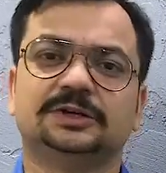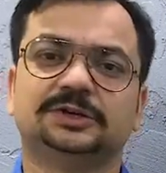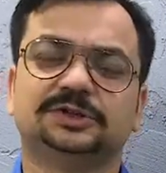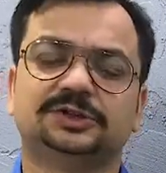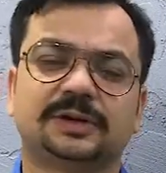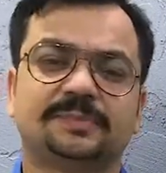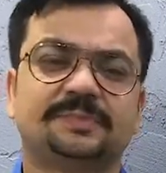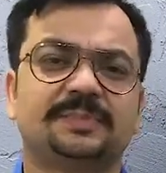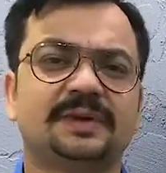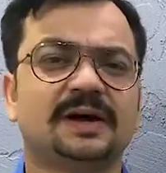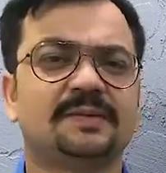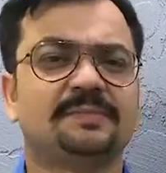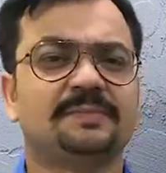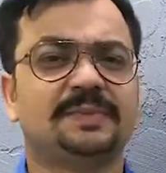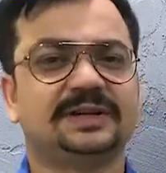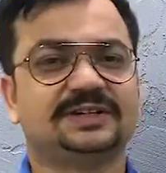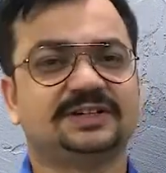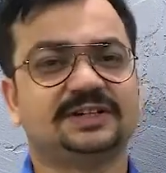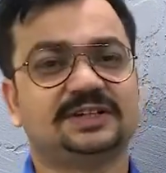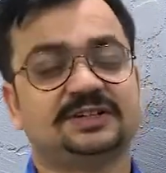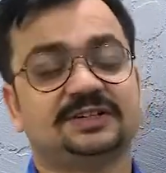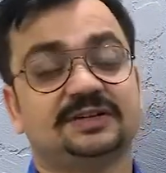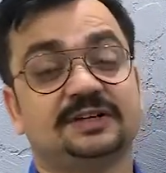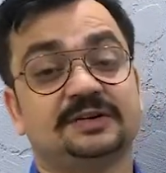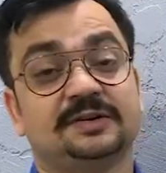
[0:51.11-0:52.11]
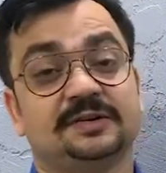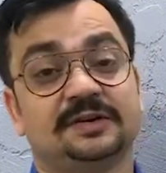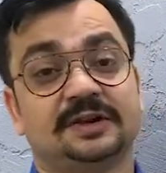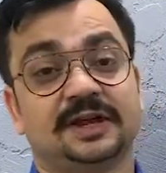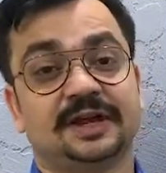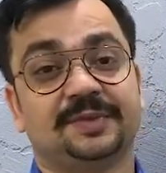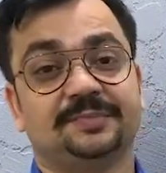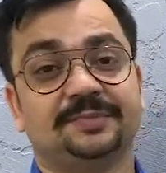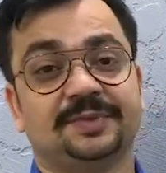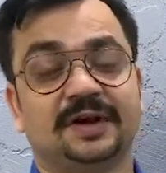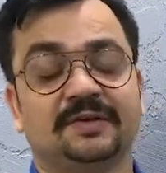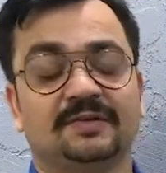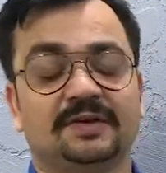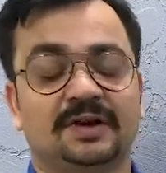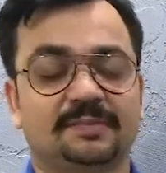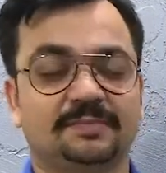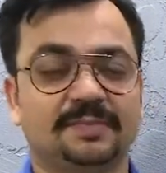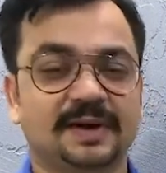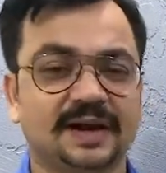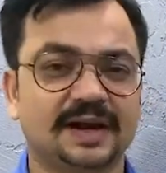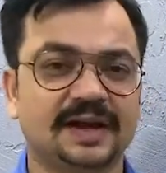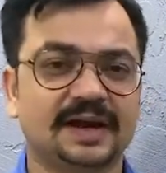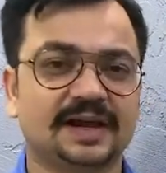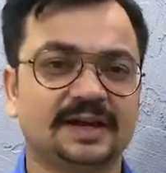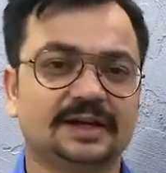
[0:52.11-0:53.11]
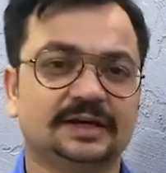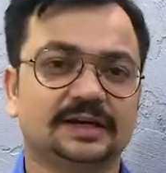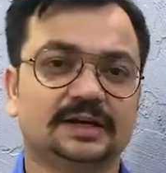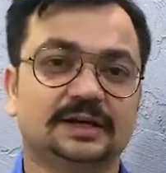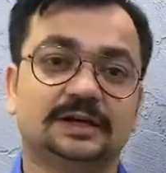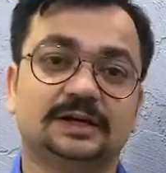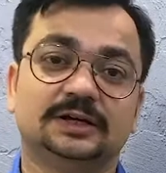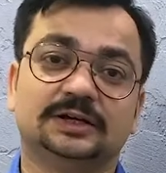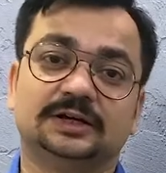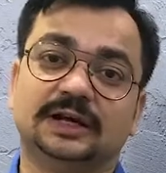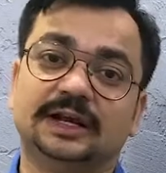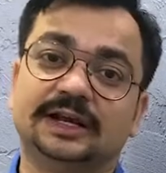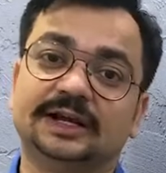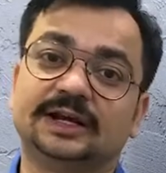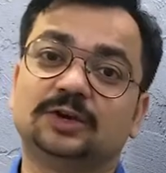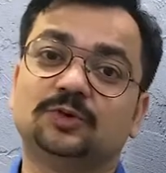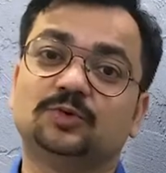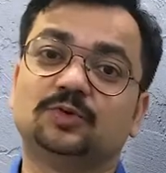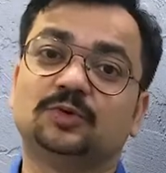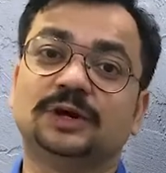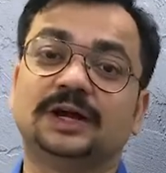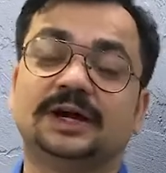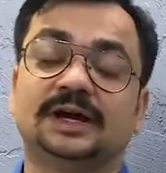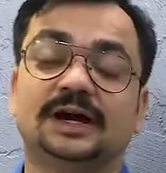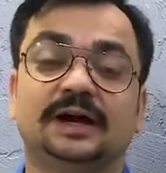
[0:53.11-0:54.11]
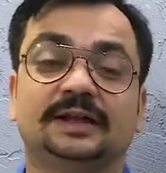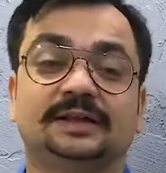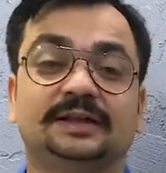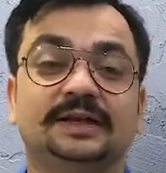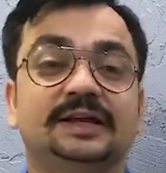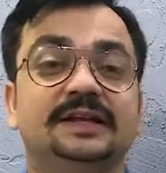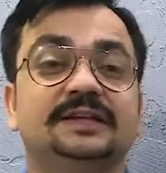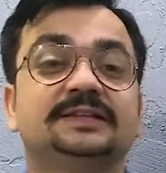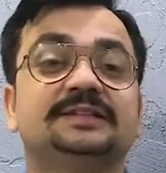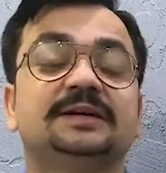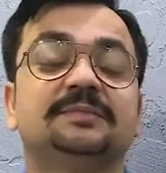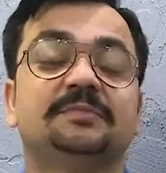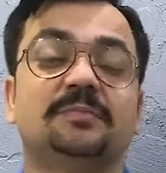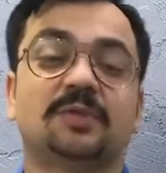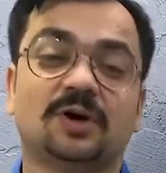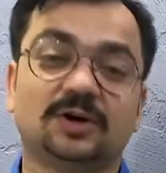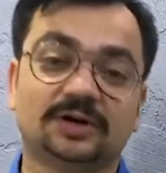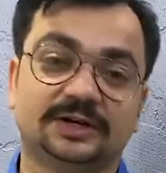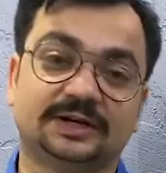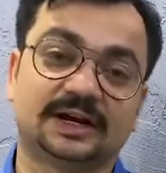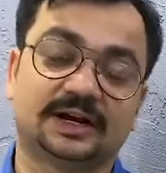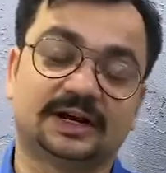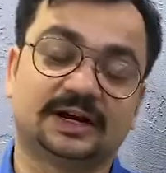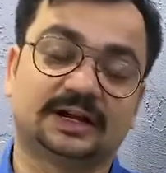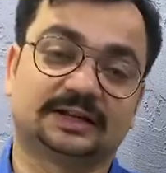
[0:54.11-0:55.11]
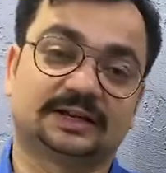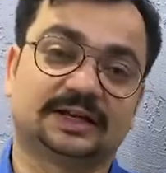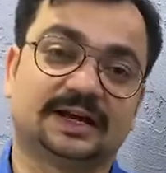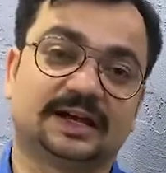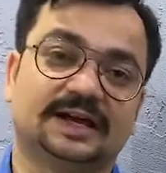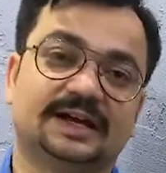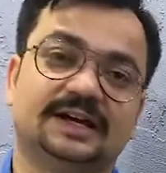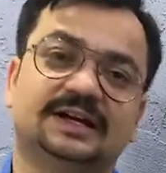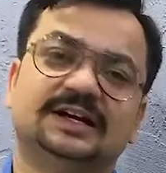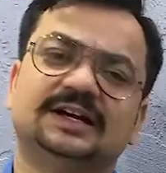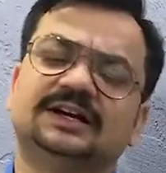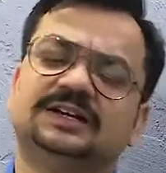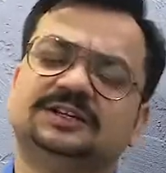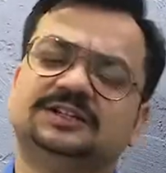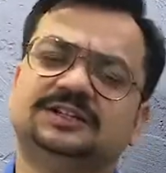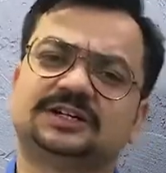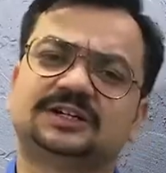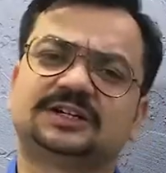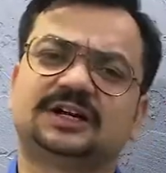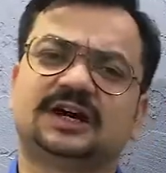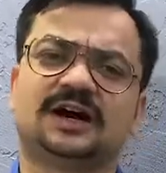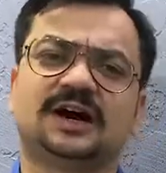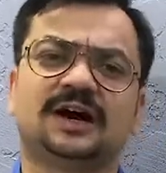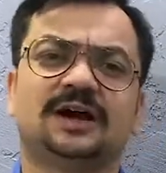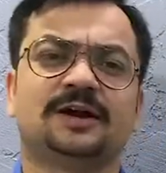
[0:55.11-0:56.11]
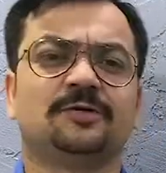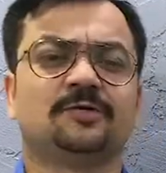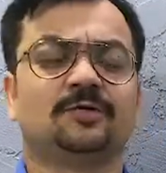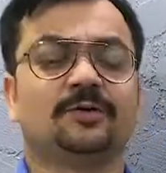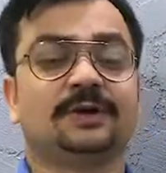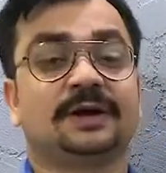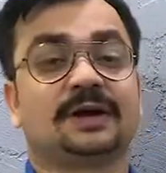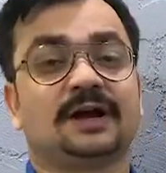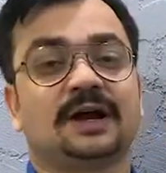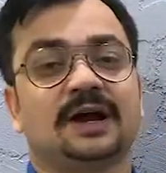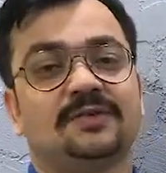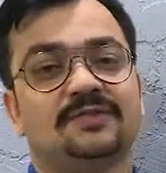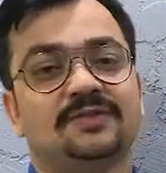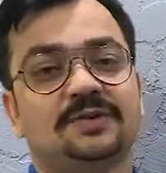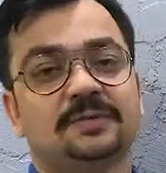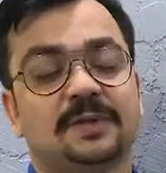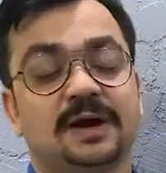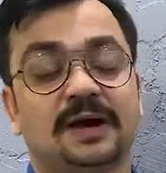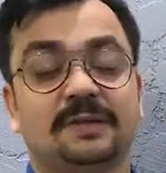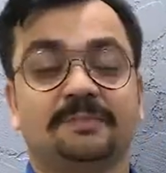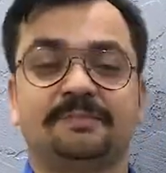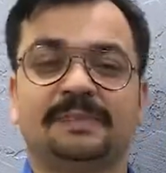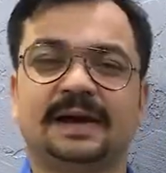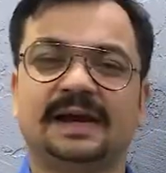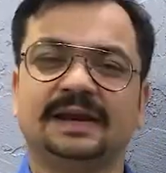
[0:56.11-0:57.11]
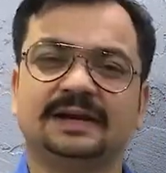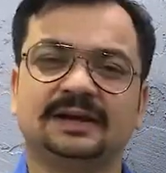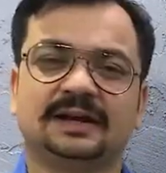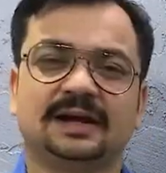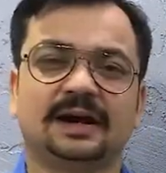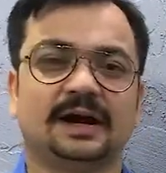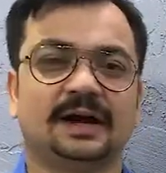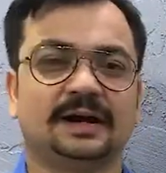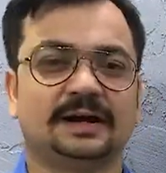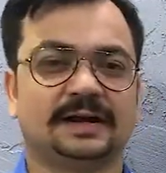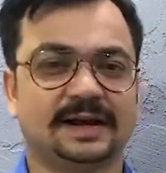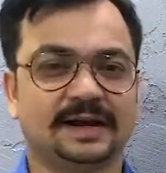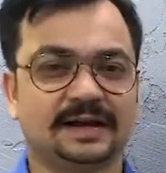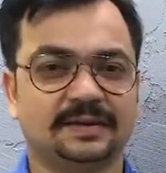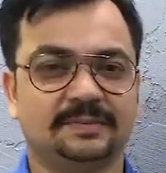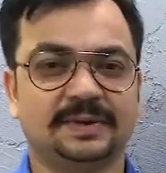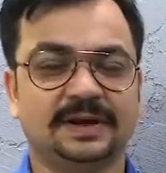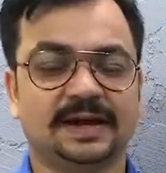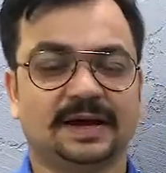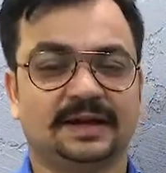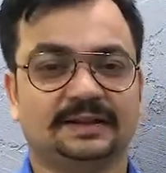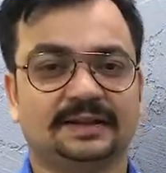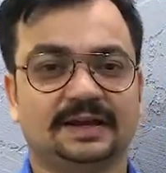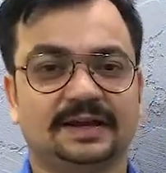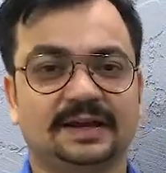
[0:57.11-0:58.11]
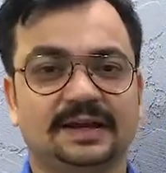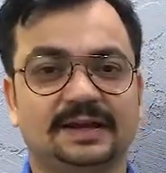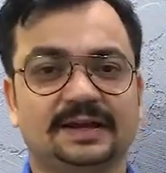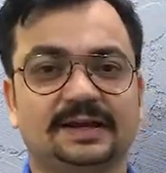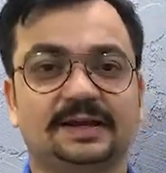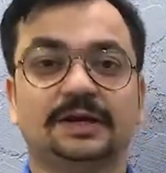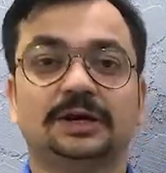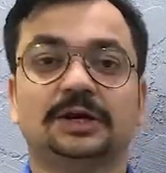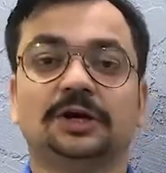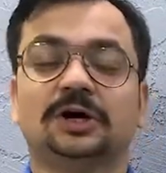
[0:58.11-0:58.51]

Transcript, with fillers: सपना पेशे से गेम डेवलपर हैं लेकिन उन्हें अंधेरे से बहुत डर लगता है जिसके कारण उन्हें काफ़ी बार पैनिक अटैक भी आते हैं